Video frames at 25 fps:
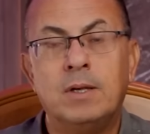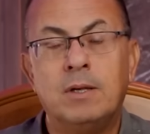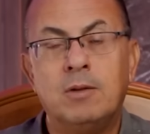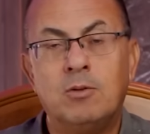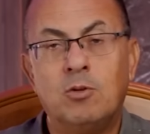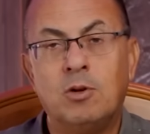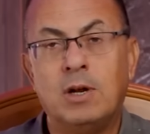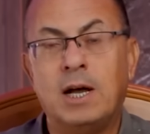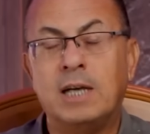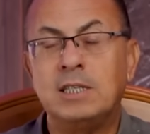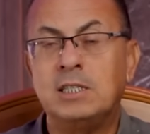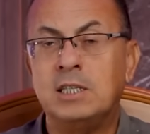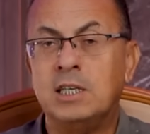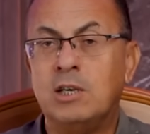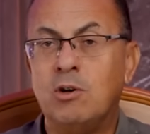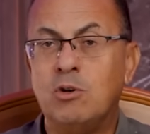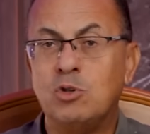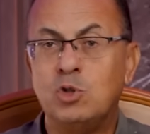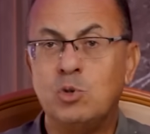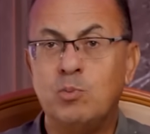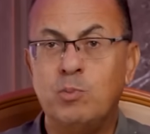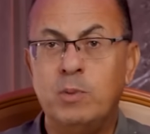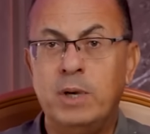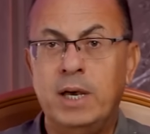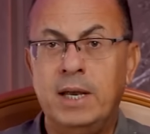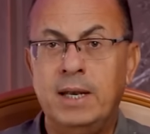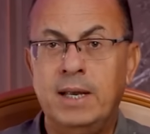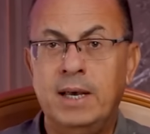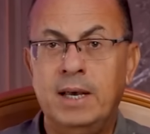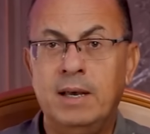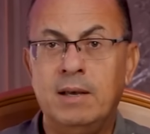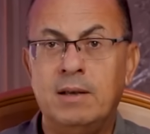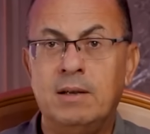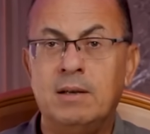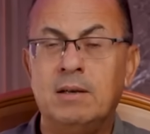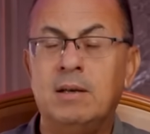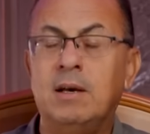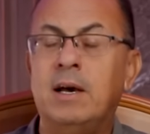يقول عايز تتجوز امي
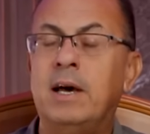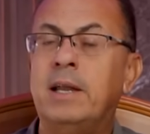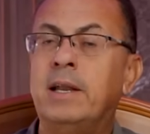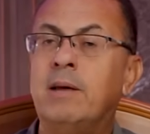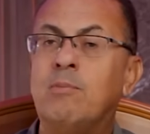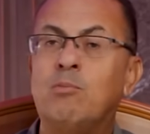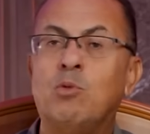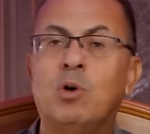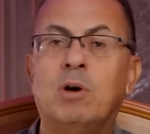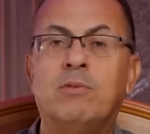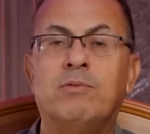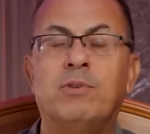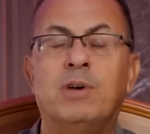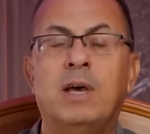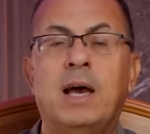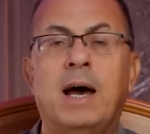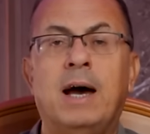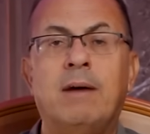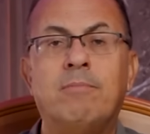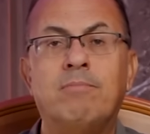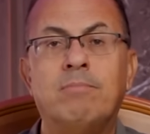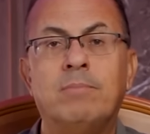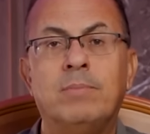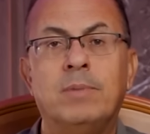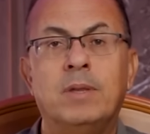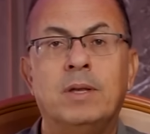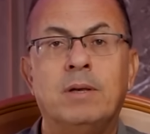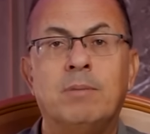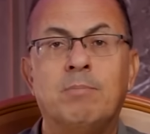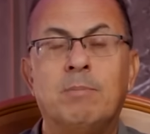انا انا موافق يا عم